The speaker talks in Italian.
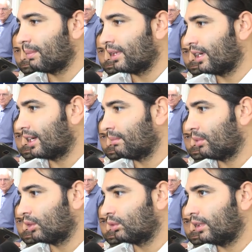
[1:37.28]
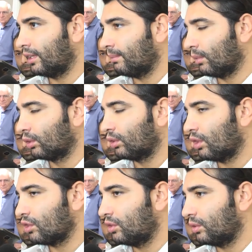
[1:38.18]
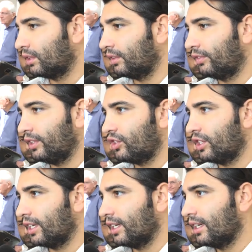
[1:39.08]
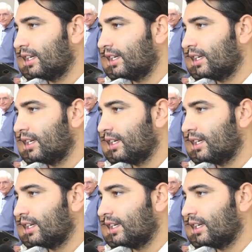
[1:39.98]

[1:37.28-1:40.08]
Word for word: perché il campionato è molto ostico e difficile